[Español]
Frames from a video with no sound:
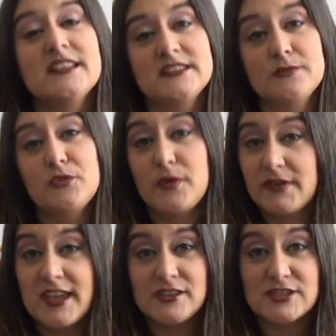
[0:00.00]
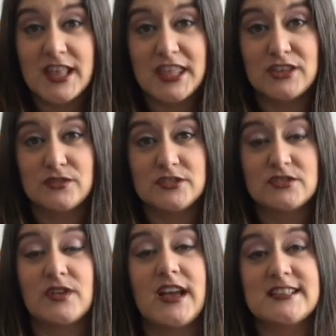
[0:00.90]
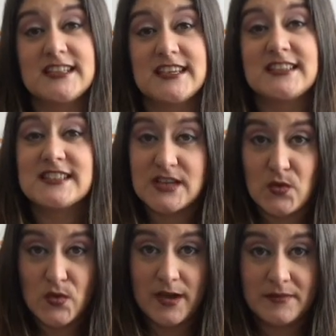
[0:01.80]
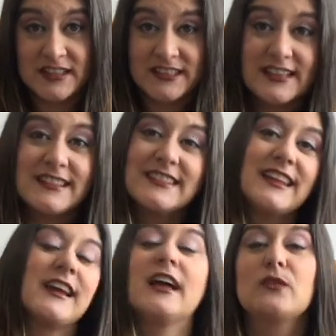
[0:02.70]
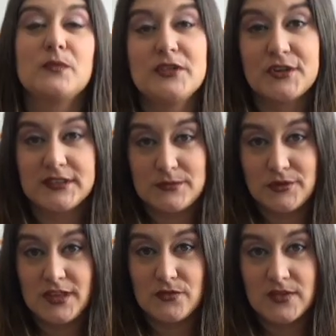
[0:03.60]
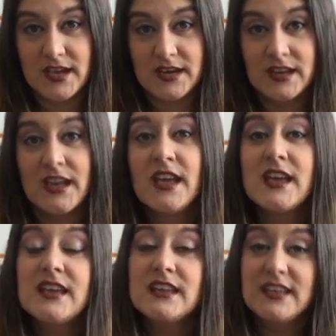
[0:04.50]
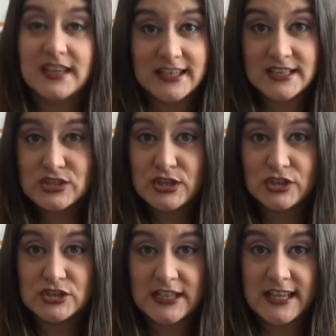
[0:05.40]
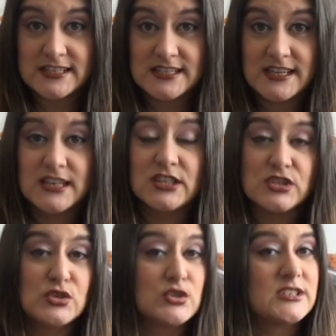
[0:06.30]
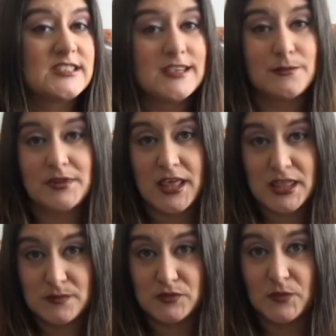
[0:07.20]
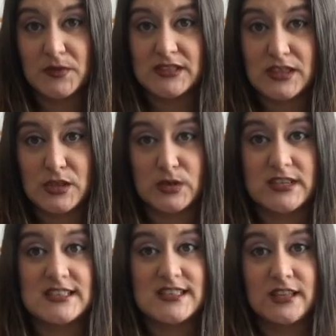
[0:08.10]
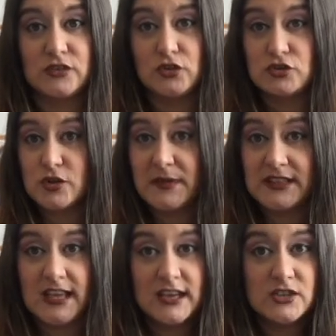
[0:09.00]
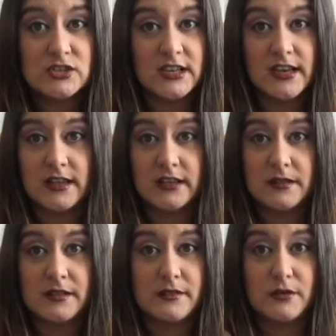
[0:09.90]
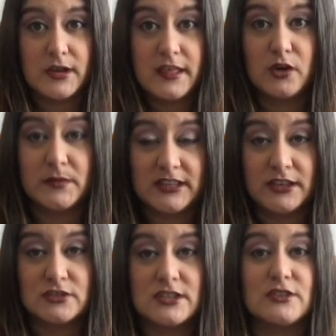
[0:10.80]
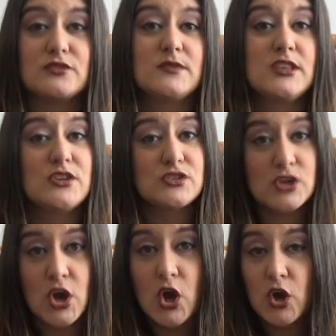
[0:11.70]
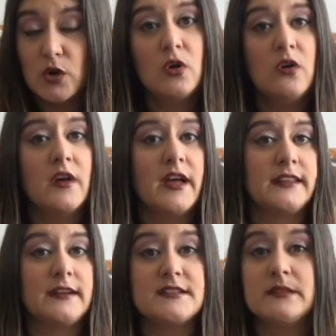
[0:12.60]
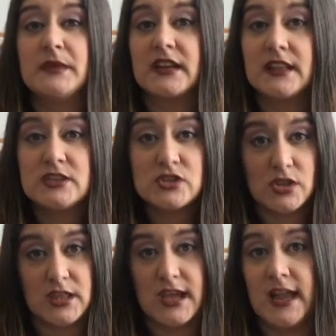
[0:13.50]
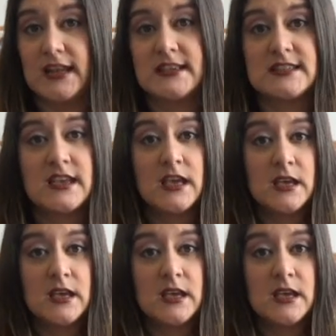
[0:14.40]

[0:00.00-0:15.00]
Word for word: Llevo nueve años haciendo esto, así que seguramente tenga algún vídeo que te pueda ayudar. Y en caso de no ser así, yo siempre acepto peticiones, tanto en los comentarios, en la zona de comentarios de los vídeos, como a través de mis redes sociales.